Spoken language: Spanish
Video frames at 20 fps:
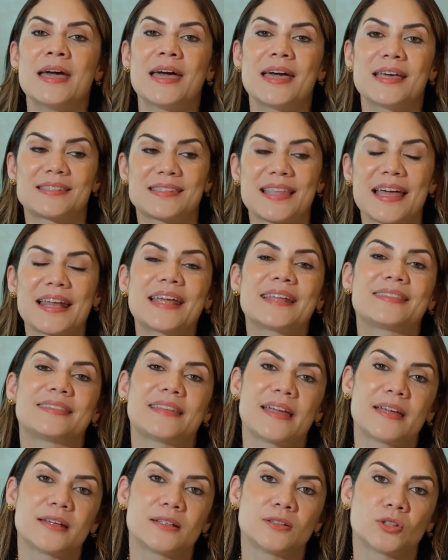estar
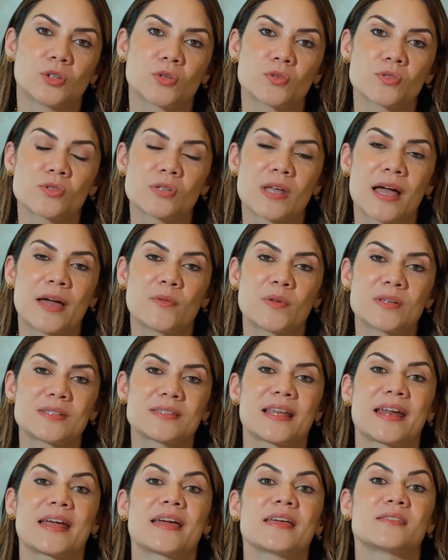atentos a
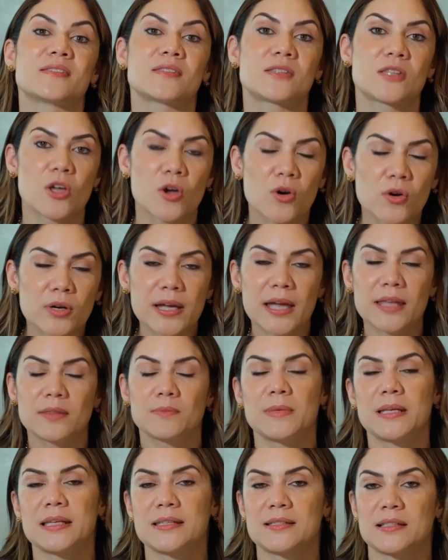nuestra gestión y
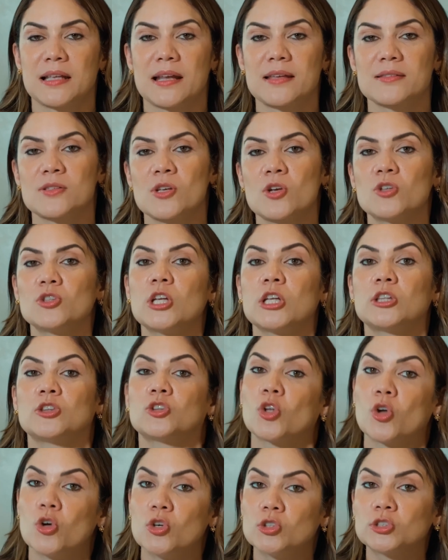administración de
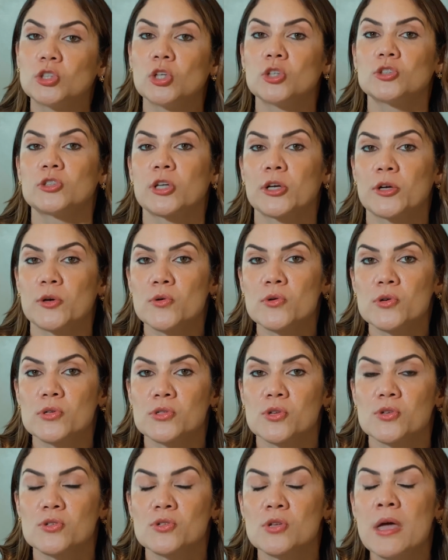todos los
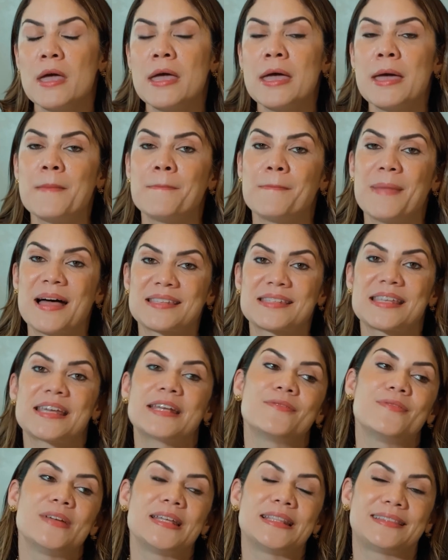recursos va a
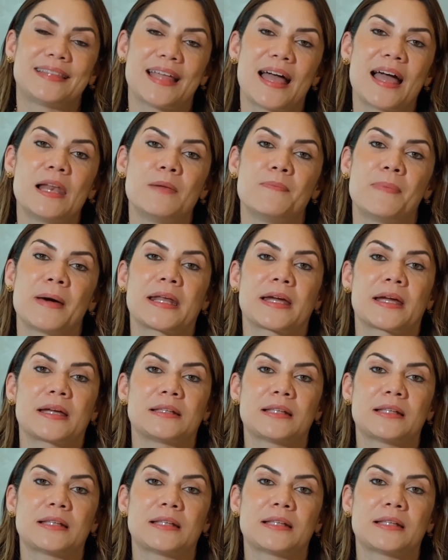ser vital para que